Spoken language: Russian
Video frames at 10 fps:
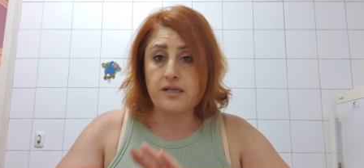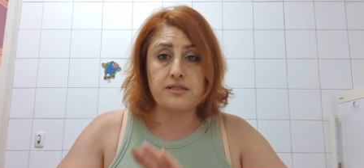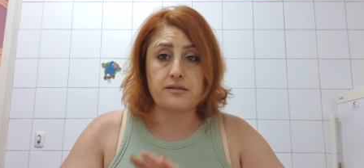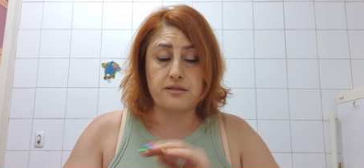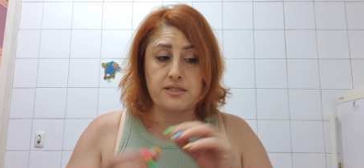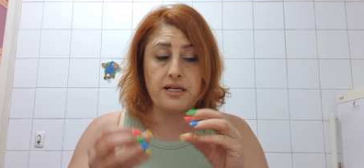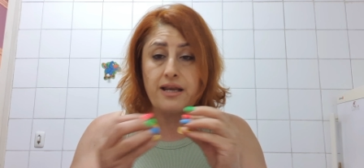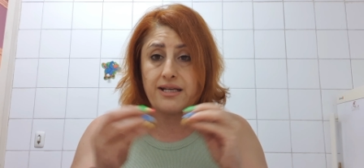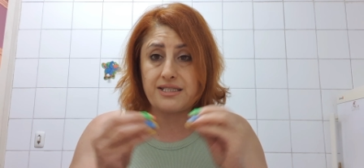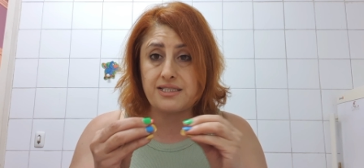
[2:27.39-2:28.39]

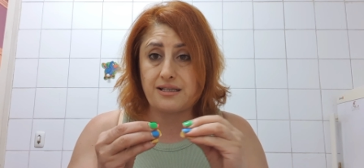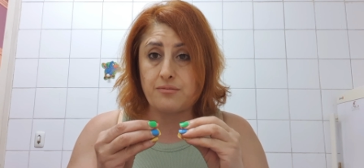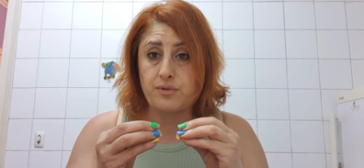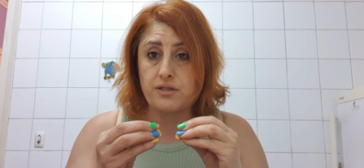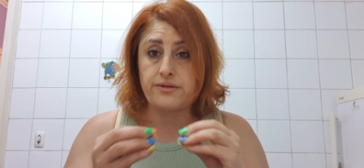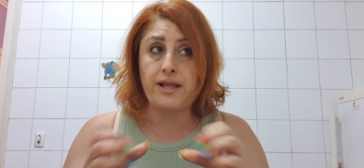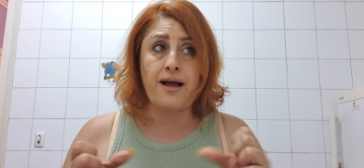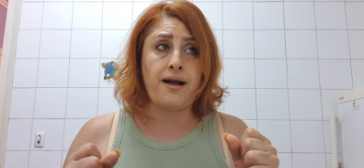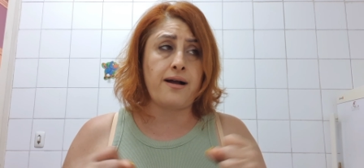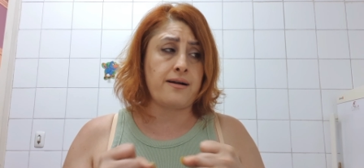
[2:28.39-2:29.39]
силенции был,
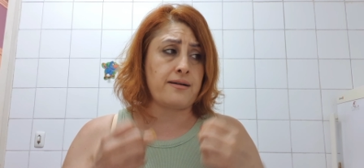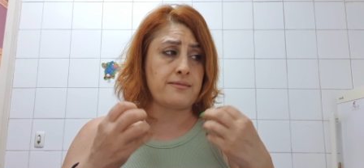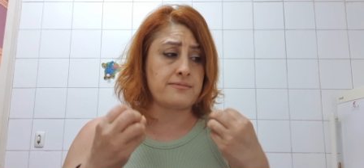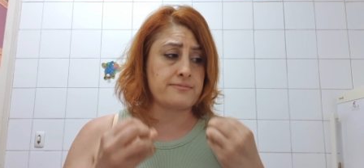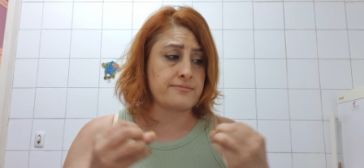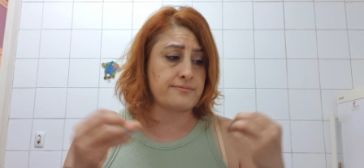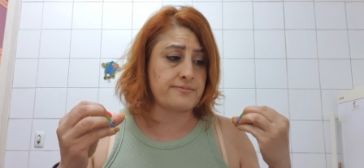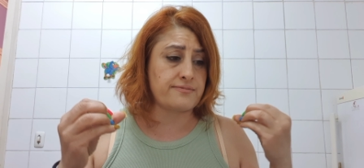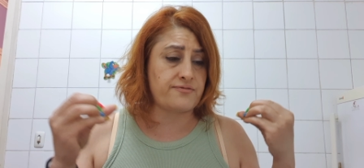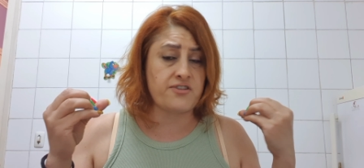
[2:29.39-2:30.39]
на
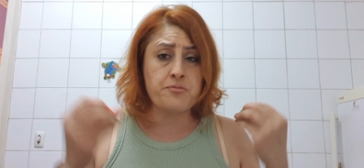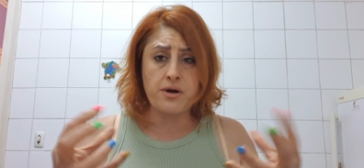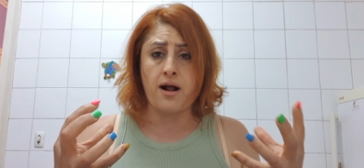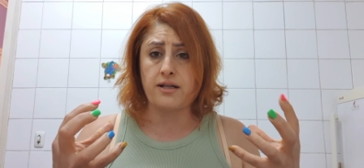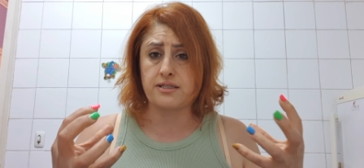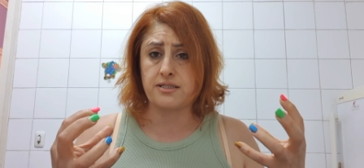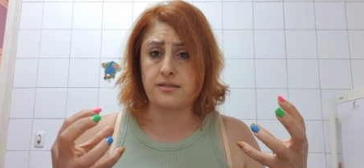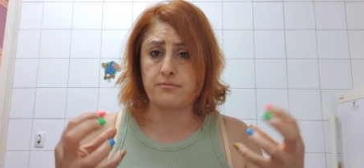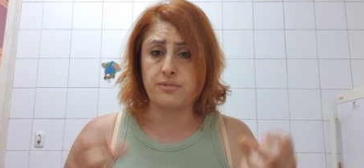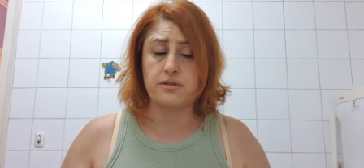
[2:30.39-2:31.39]
вибрации
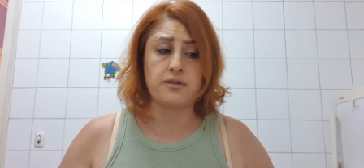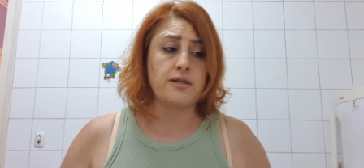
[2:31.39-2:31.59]
был.